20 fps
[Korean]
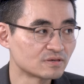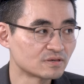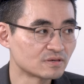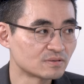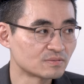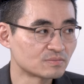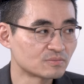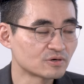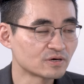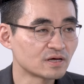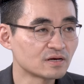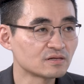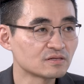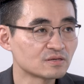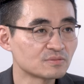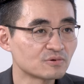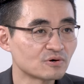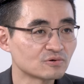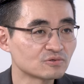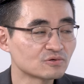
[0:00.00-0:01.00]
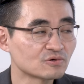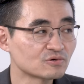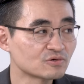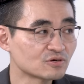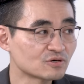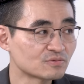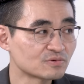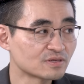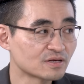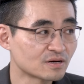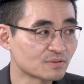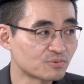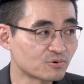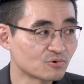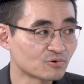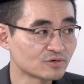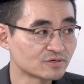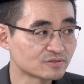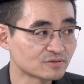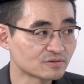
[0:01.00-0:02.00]
뭐 예를 들면 어떤 기업을 내가
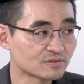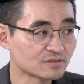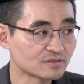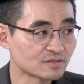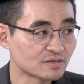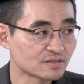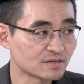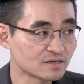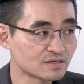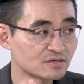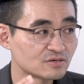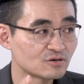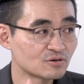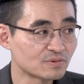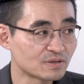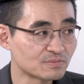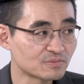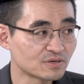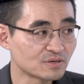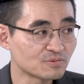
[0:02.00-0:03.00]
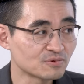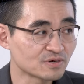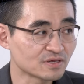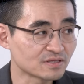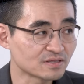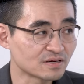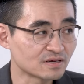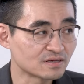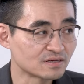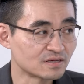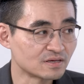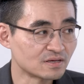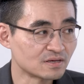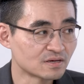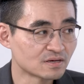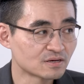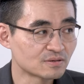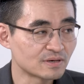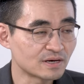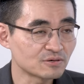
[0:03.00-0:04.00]
보고 있었는데 나 이 기업 한번 해보겠다.
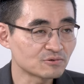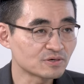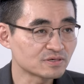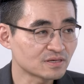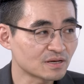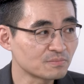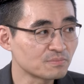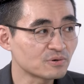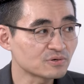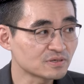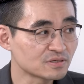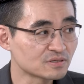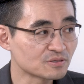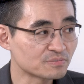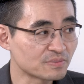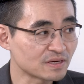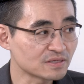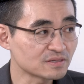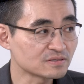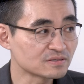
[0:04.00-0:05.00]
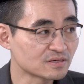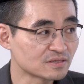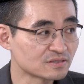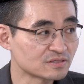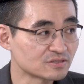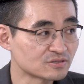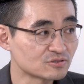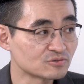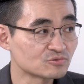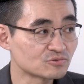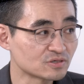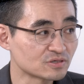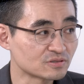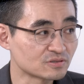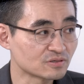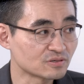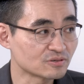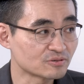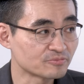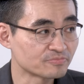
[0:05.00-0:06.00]
그럼 하루에 3% 빠진 날이 있을 수
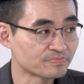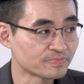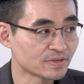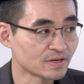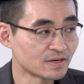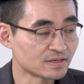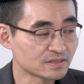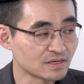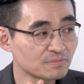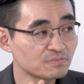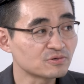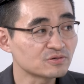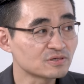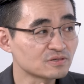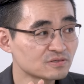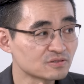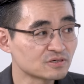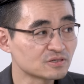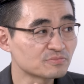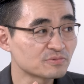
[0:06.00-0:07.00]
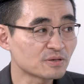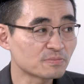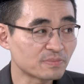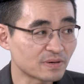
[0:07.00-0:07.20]
있어요. 3% 쉽게